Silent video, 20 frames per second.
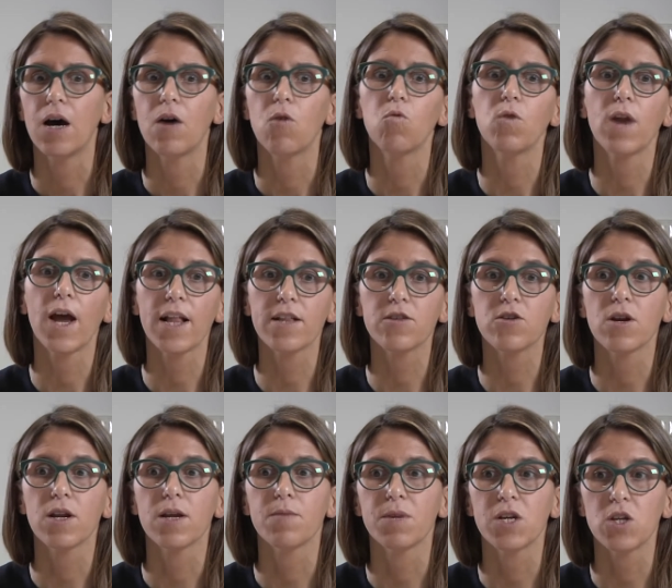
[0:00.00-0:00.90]
Eh, un
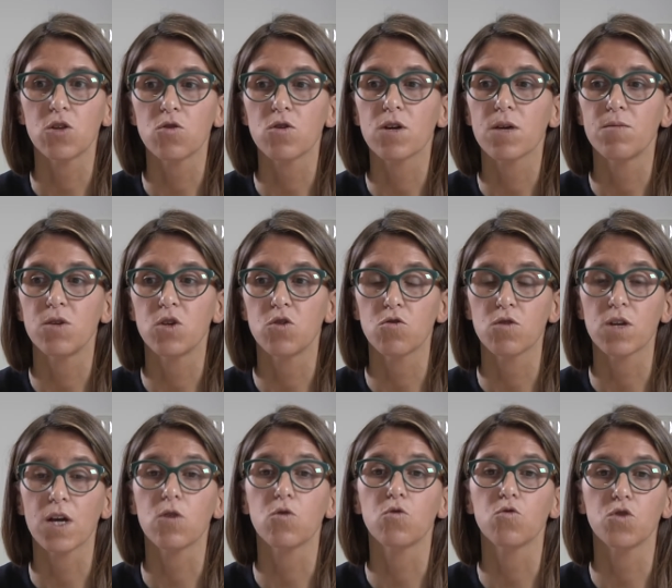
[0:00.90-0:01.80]
altro elemento che
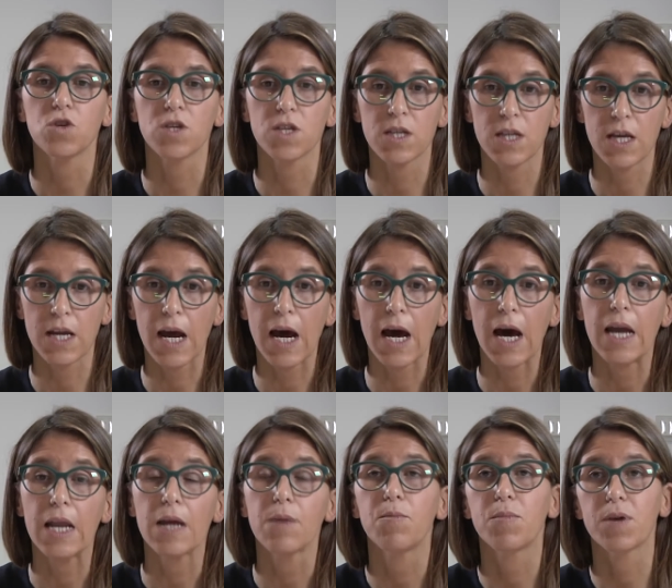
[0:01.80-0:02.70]
bisogna
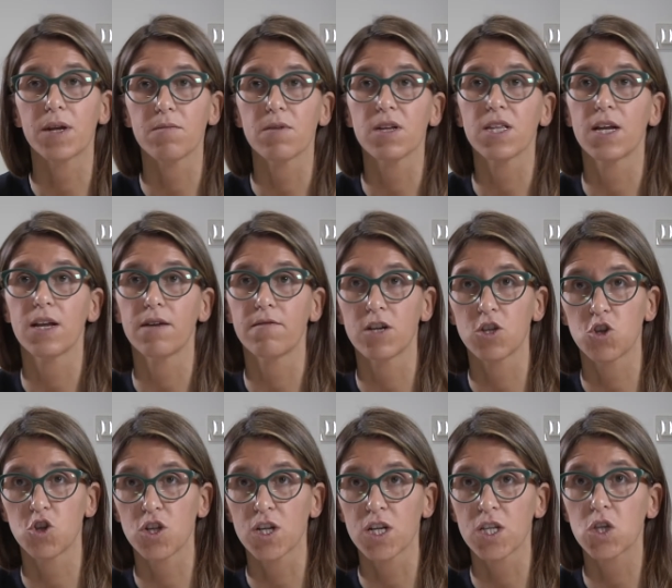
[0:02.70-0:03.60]
considerare prima della
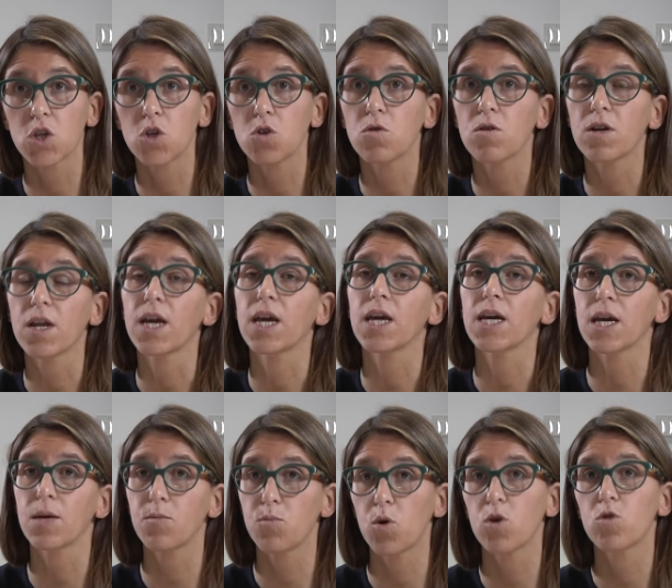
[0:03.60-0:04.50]
vaccinazione
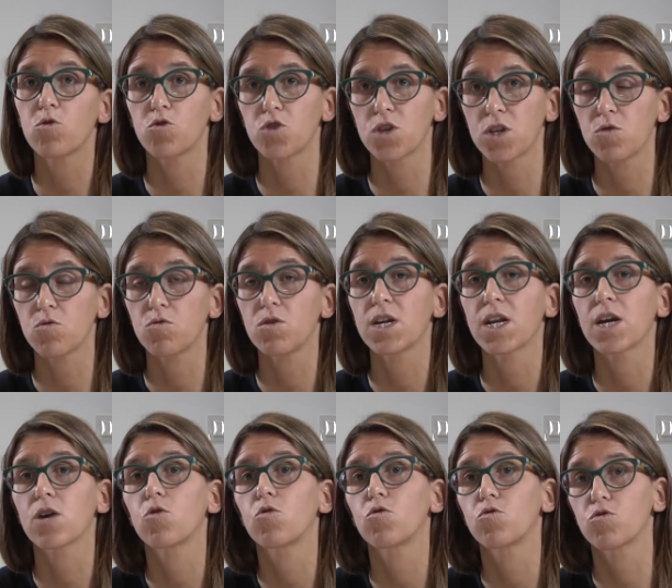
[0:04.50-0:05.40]
e che può
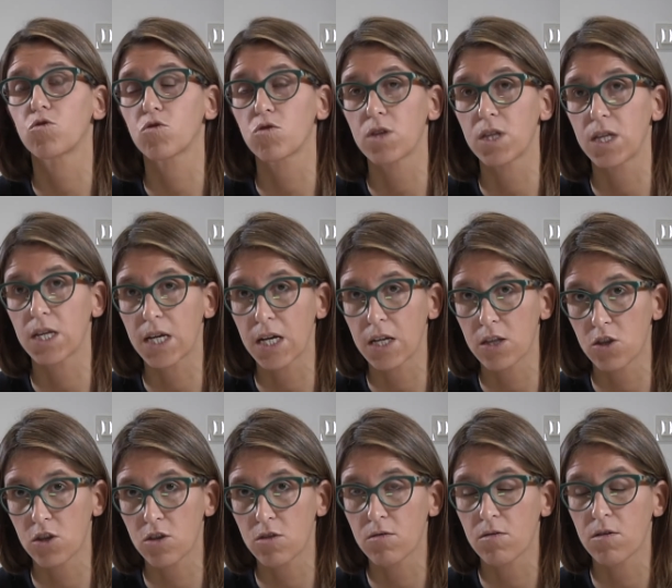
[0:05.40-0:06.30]
costituire
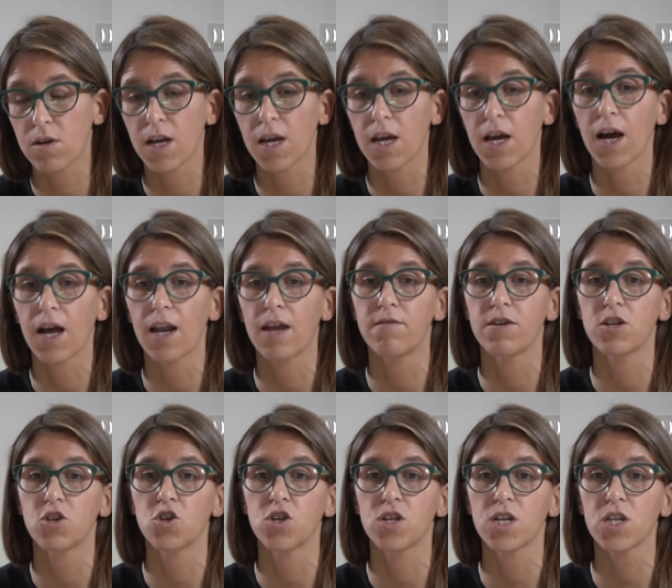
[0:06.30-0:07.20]
controindicazione alla
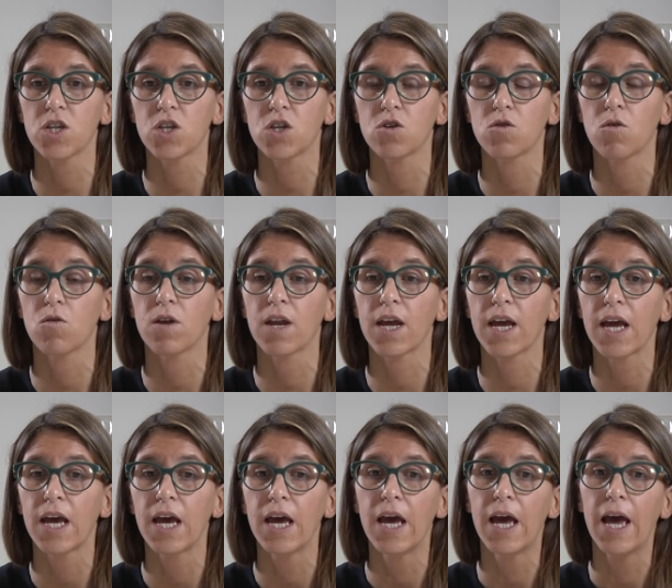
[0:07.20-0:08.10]

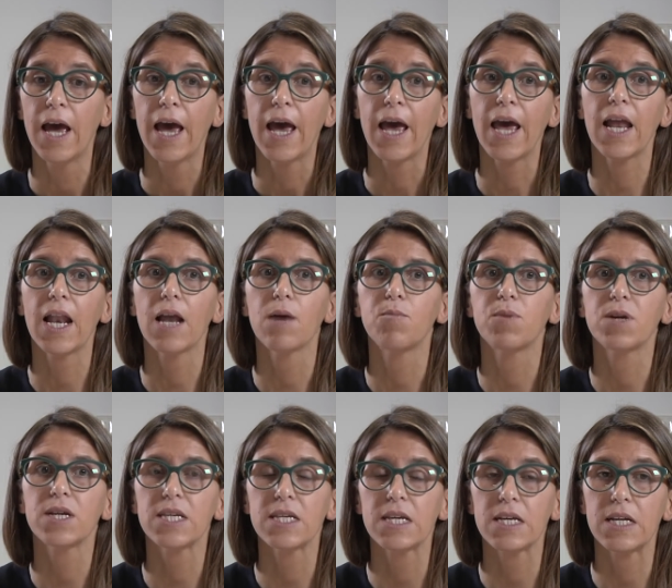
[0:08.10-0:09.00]
vaccinazione è la
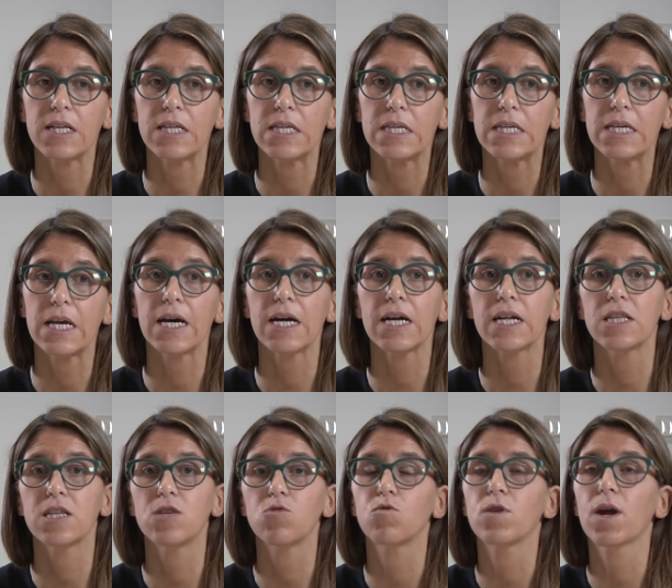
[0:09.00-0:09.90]

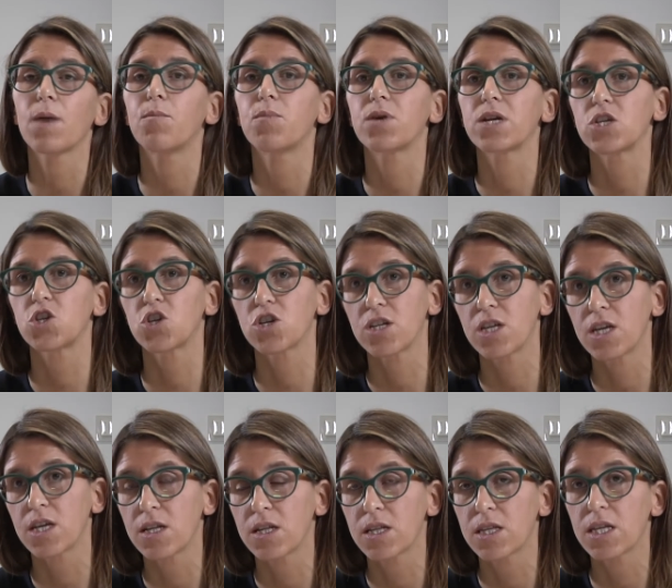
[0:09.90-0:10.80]
presenza di una
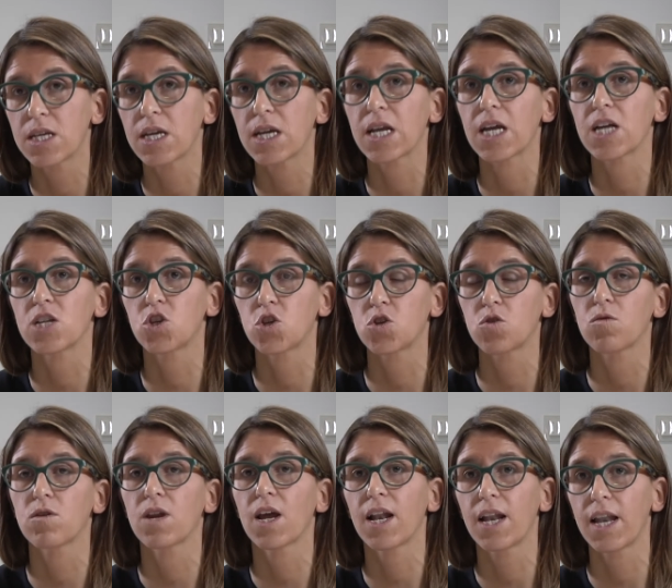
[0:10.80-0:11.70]
precedente
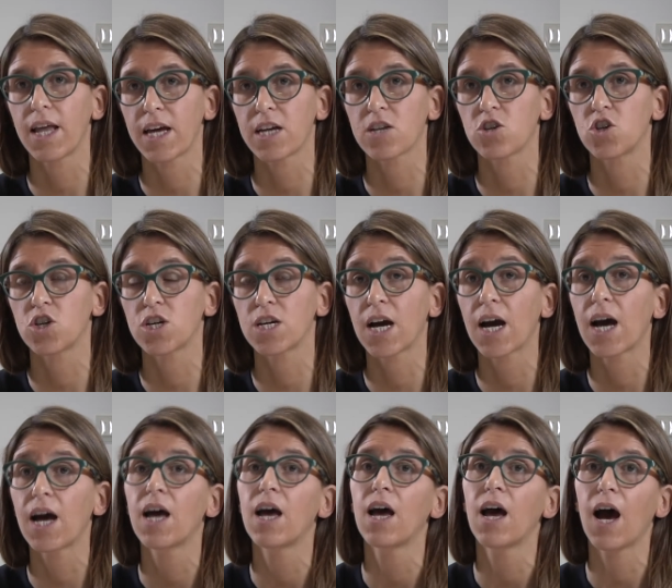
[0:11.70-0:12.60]
reazione
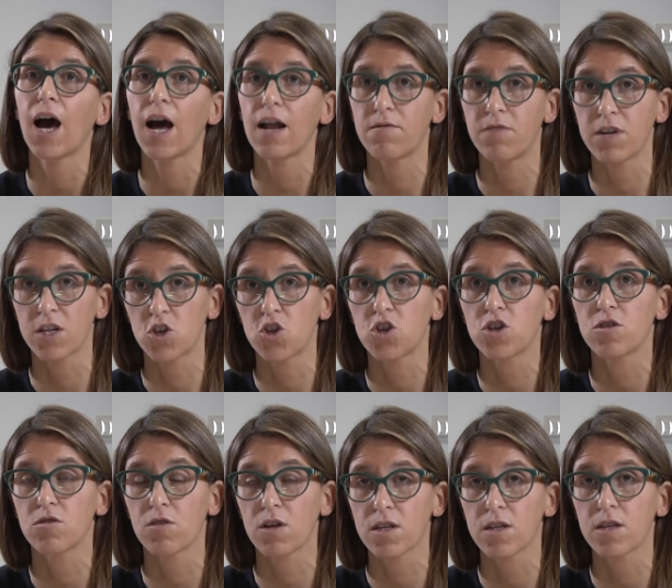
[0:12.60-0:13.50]
allergica al
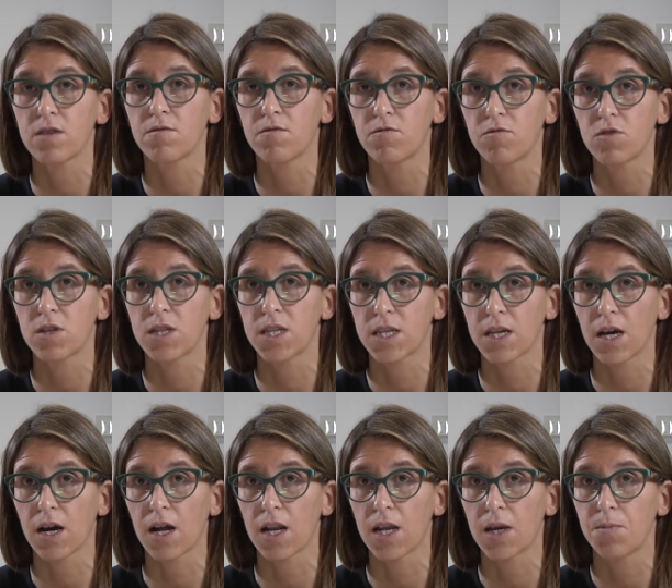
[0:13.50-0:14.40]
vaccino
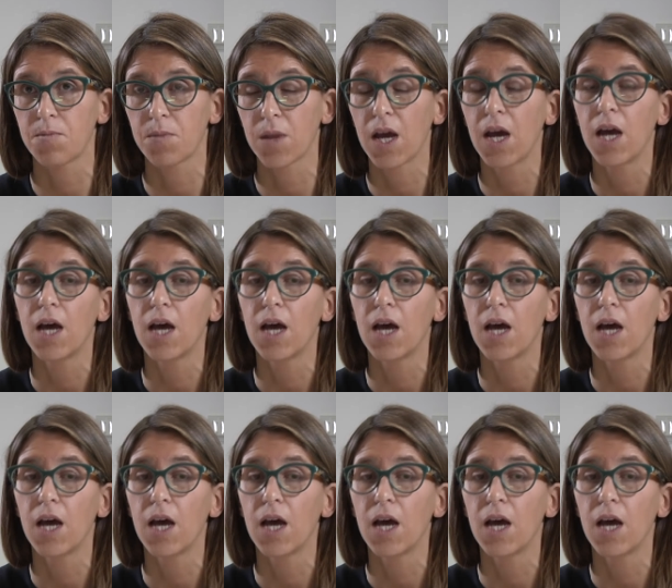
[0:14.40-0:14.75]
antinfluenzale,